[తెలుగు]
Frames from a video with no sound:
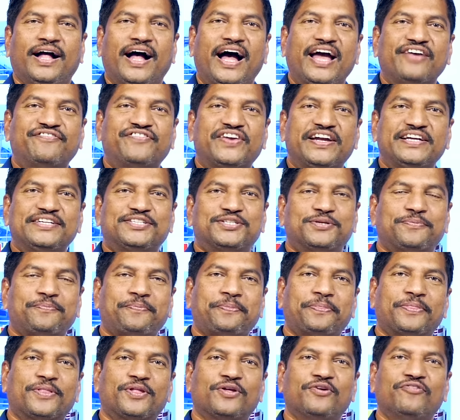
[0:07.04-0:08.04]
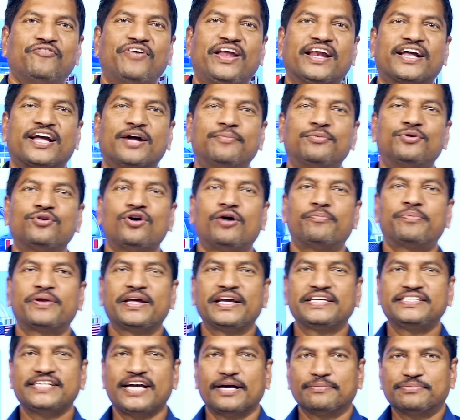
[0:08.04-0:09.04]
హాయ్ ఫ్రెండ్స్ వెల్కమ్ టు
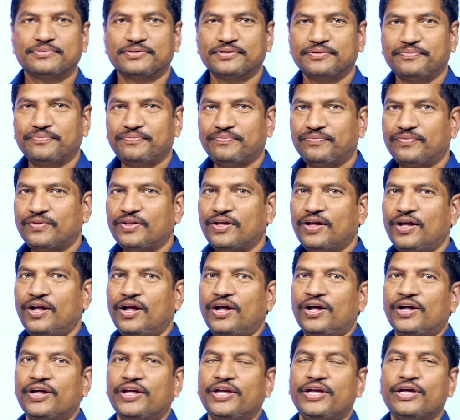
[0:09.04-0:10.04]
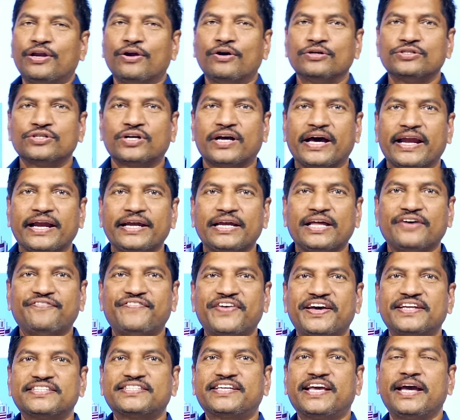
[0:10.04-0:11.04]
అప్టెక్ జాబ్స్ ఈరోజు కరెంట్
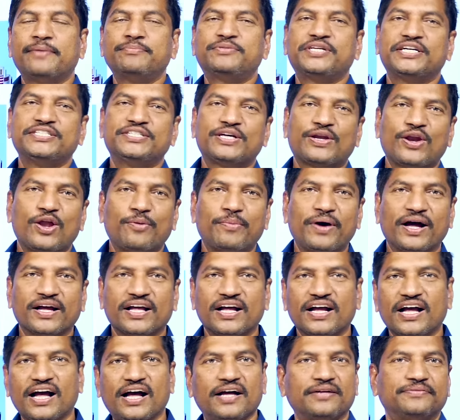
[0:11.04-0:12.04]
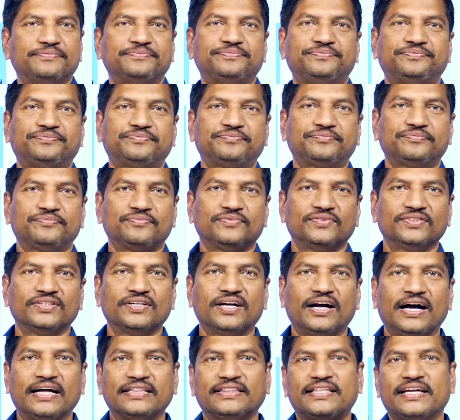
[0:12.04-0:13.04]
అఫైర్స్ గేమ్ చేంజర్లో భాగంగా
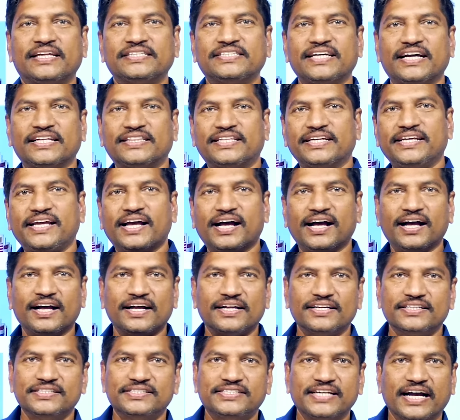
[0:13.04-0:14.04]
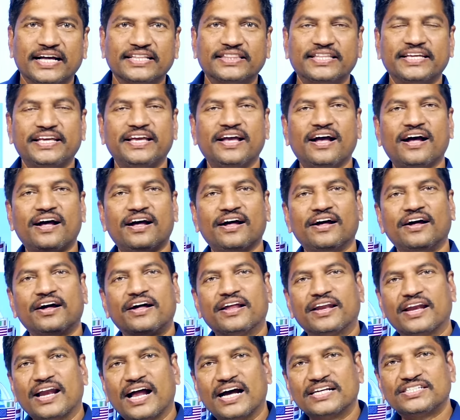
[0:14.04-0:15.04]
అంతర్జాతీయ జాతీయ
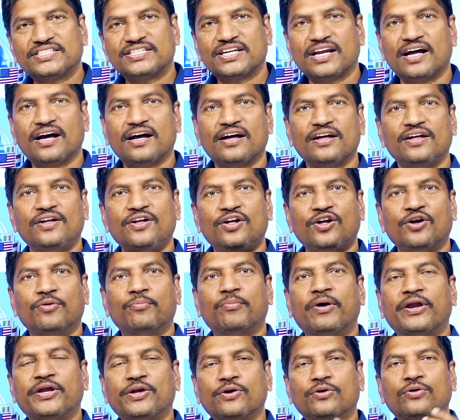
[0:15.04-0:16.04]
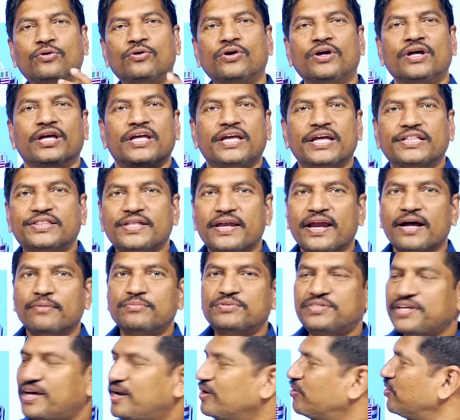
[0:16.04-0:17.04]
రాష్ట్ర మరియు ఇతర
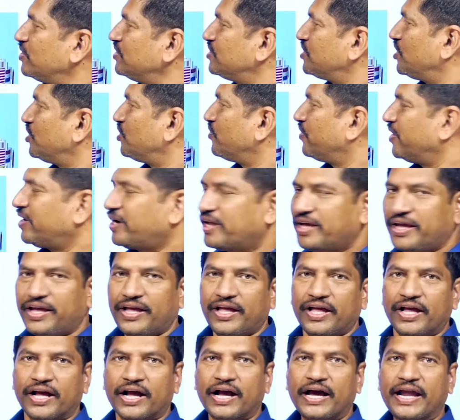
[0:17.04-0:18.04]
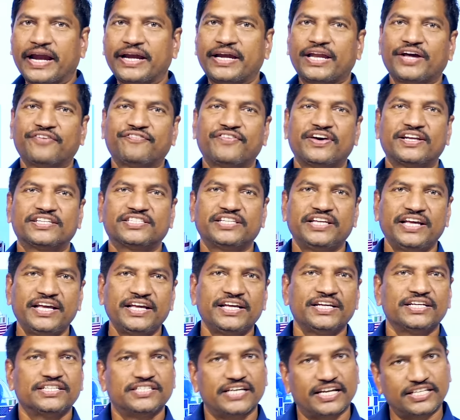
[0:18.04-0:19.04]
అంశాల గురించినటువంటి కరెంట్ అఫైర్స్ని
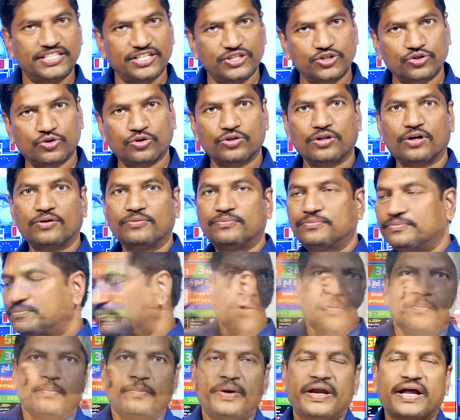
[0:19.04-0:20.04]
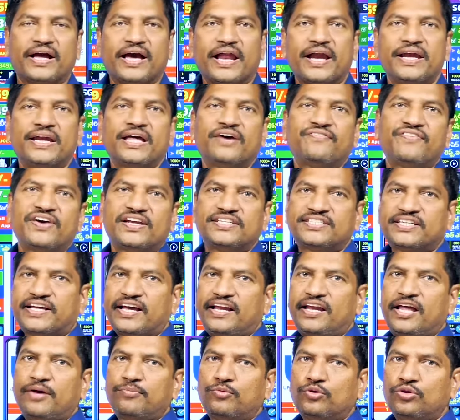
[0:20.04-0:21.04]
చర్చించుకుందాం మరి కరెంట్ అఫైర్స్కి
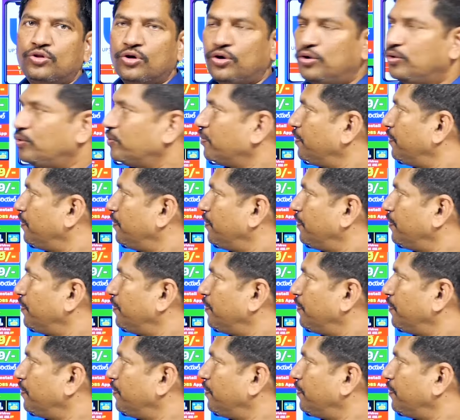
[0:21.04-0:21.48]
వెళ్ళే ముందు